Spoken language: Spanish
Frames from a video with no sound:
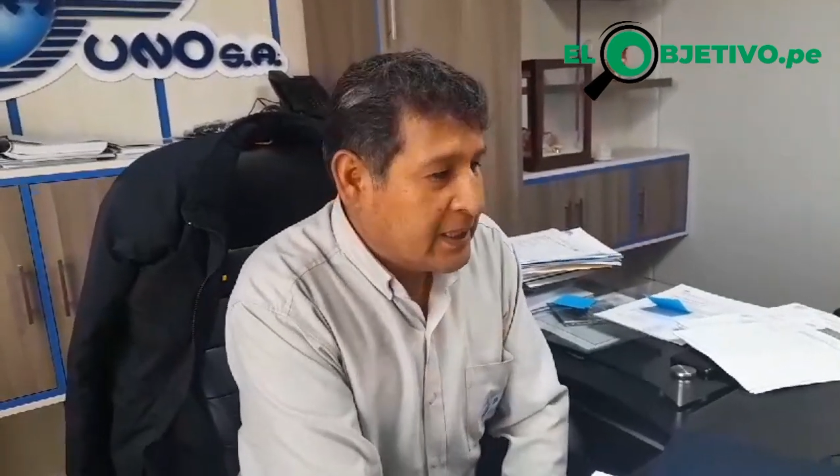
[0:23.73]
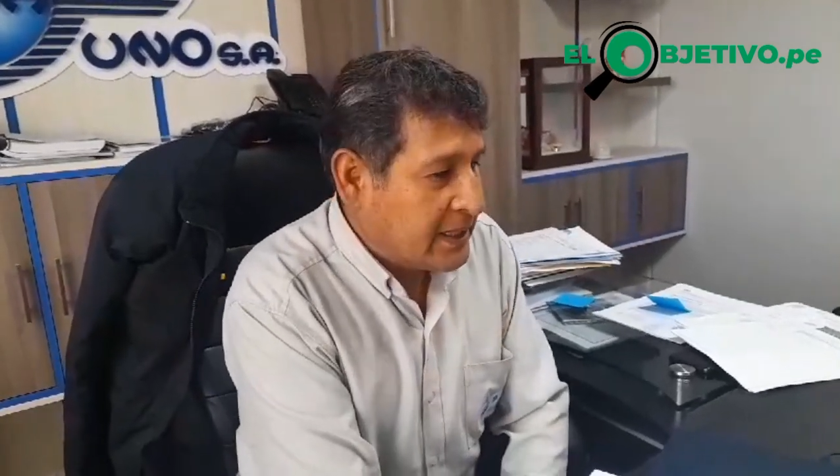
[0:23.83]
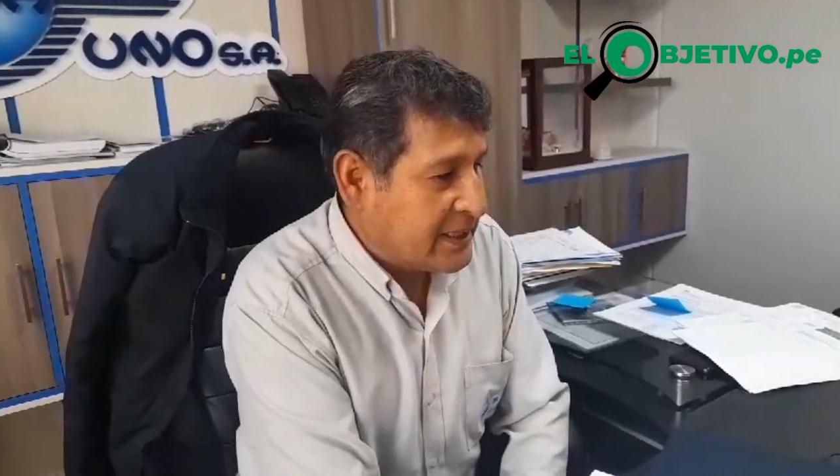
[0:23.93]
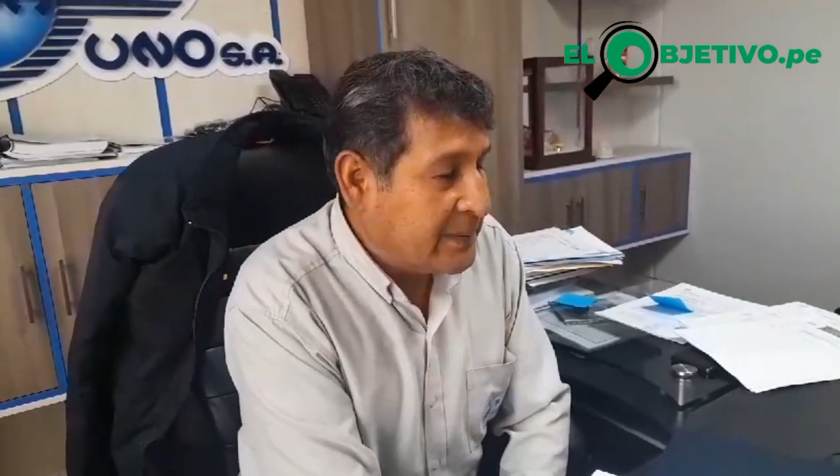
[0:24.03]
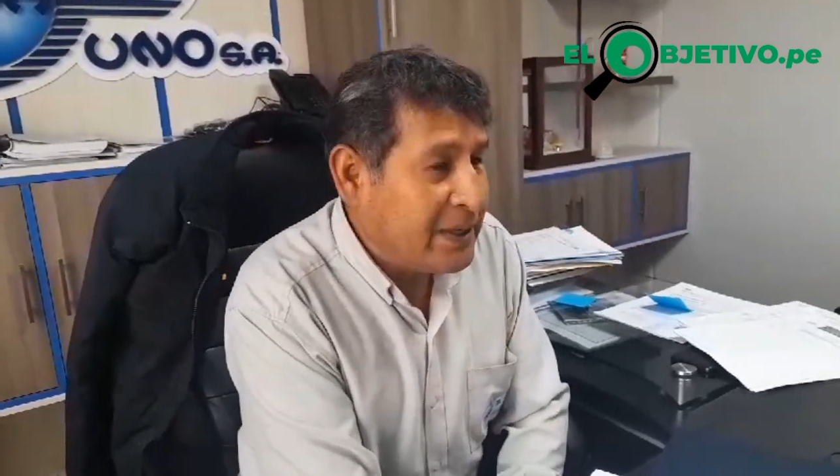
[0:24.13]

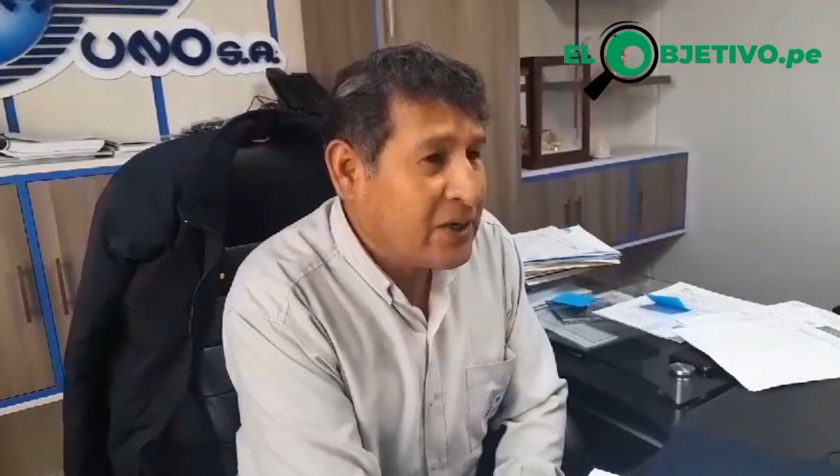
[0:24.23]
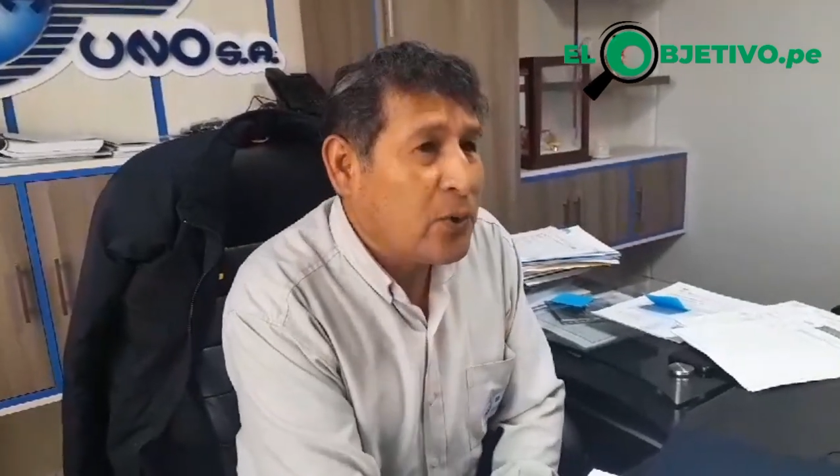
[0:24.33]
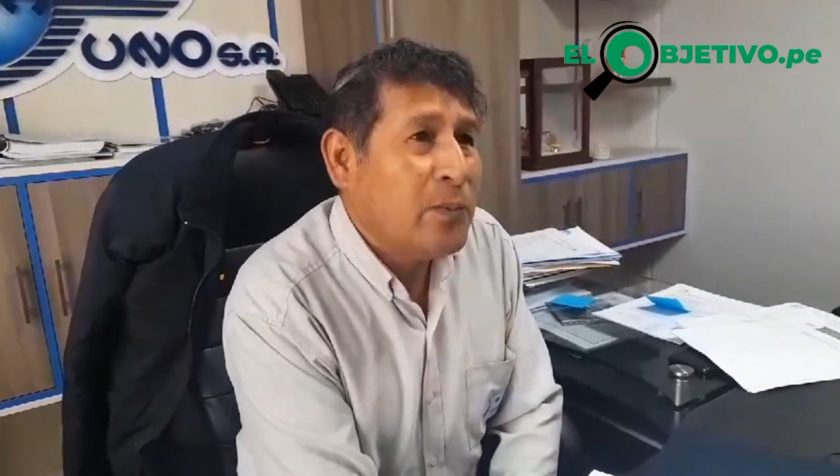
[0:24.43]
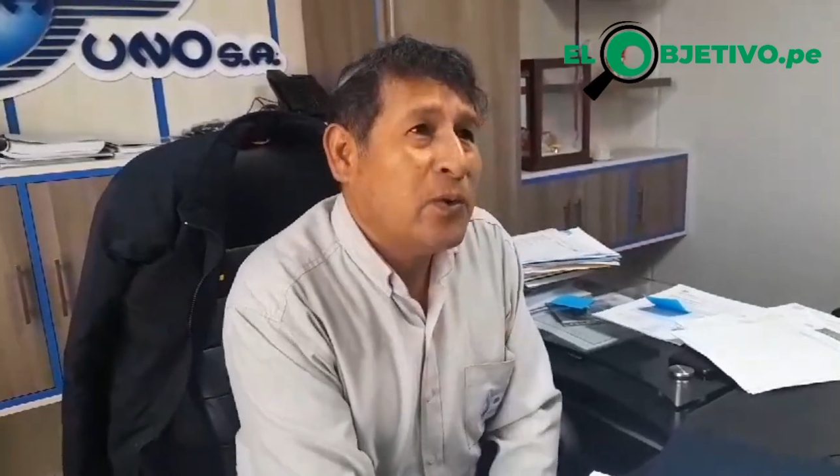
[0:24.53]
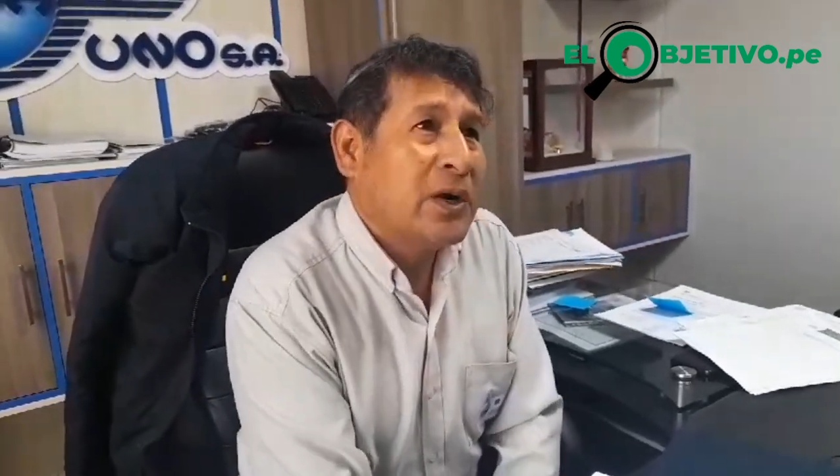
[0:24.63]
Se me
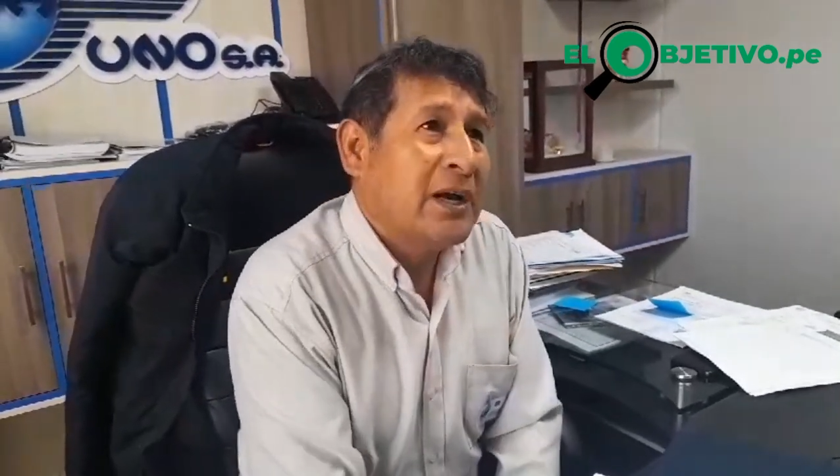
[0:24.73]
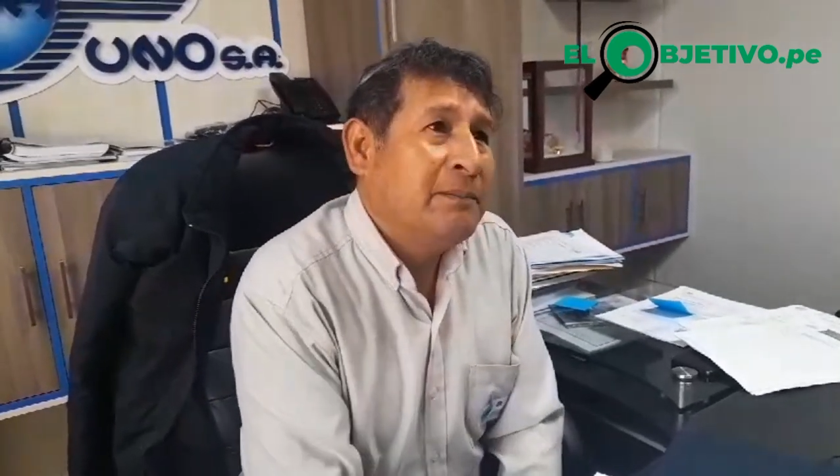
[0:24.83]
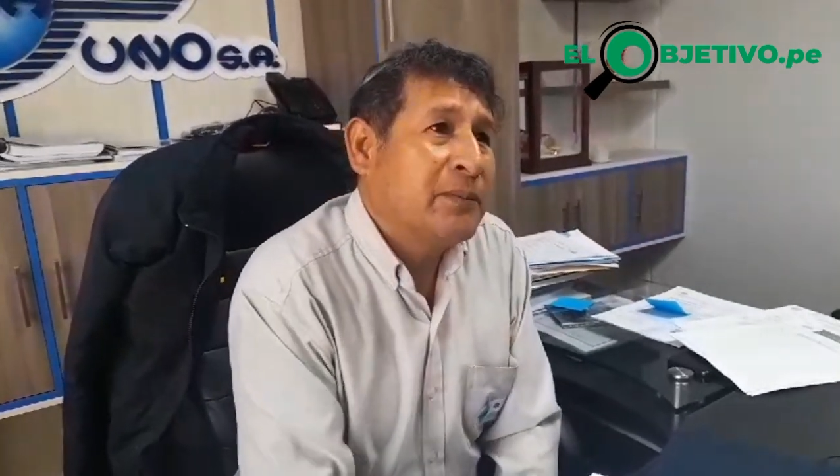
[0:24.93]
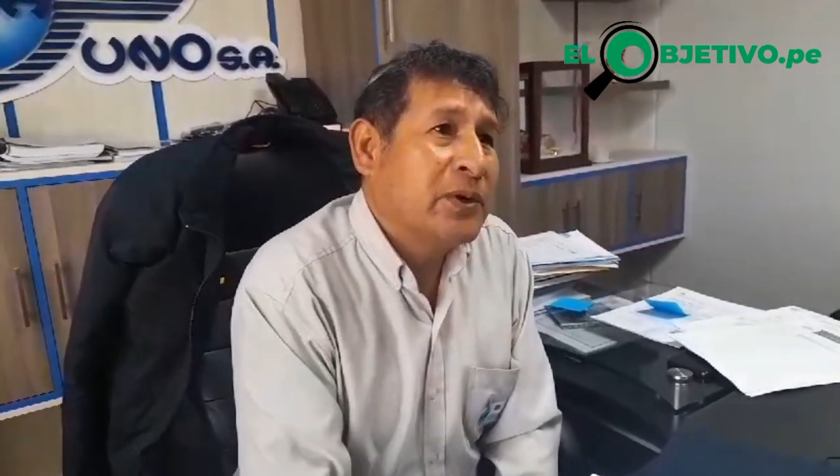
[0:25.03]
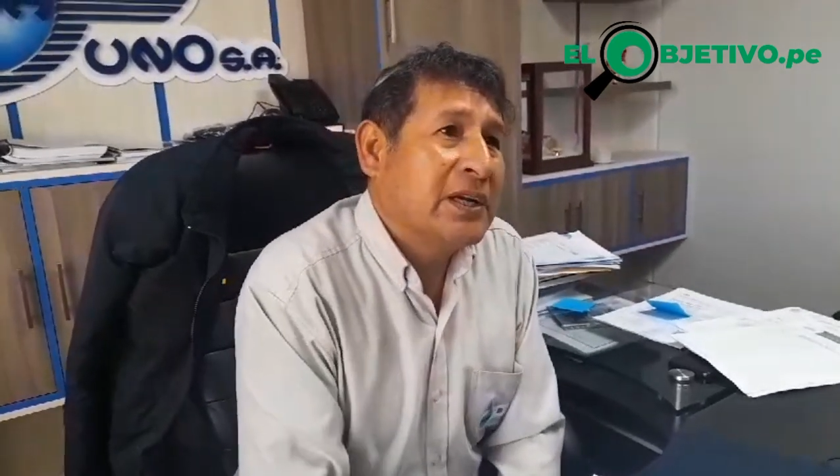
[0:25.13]
convoca por